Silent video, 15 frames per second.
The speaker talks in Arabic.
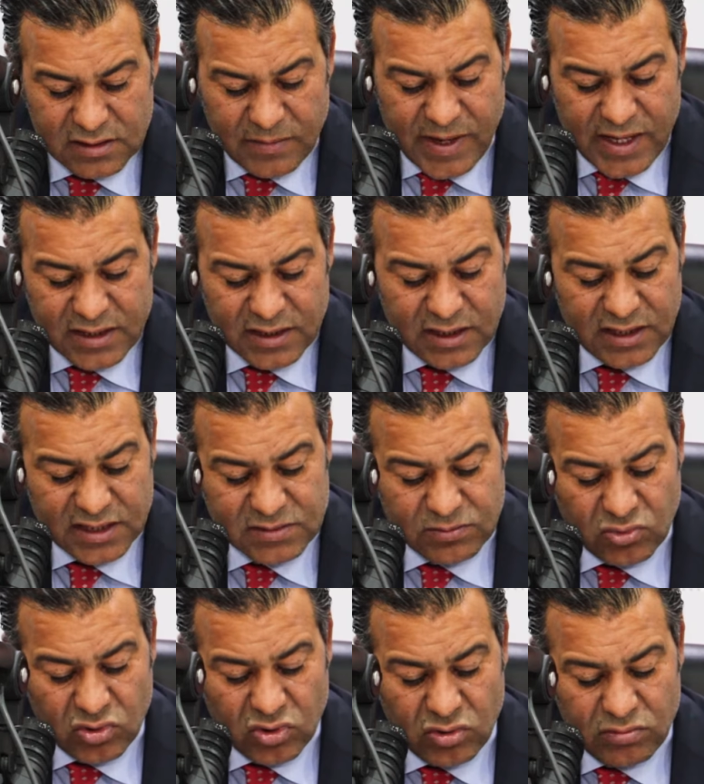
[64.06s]
طبعا
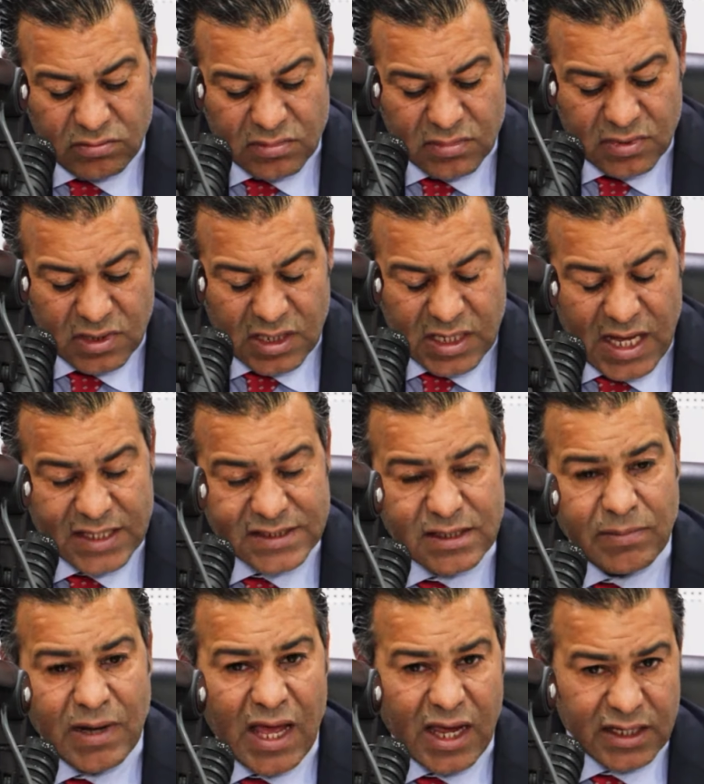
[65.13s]
كنحسبوهم على
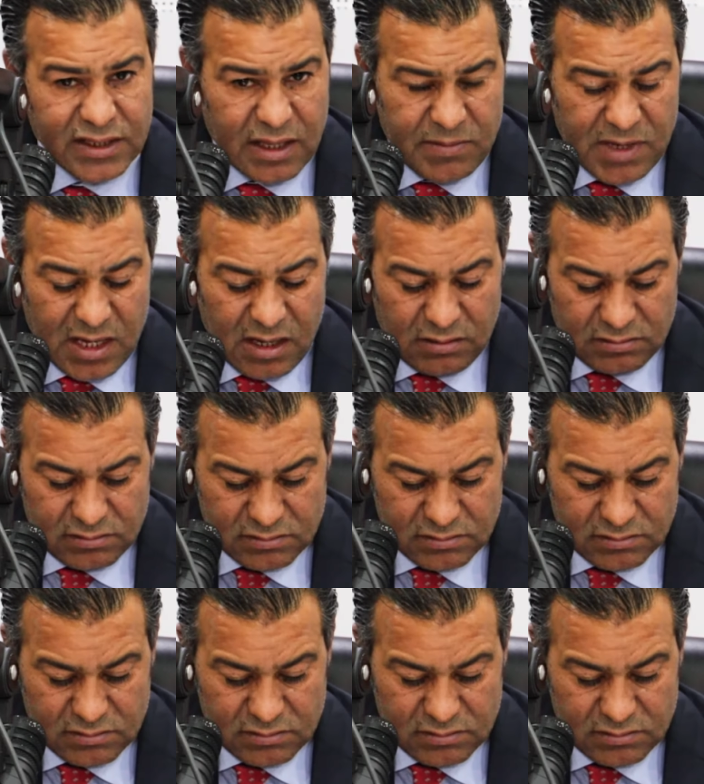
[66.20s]
حسب الاقدميه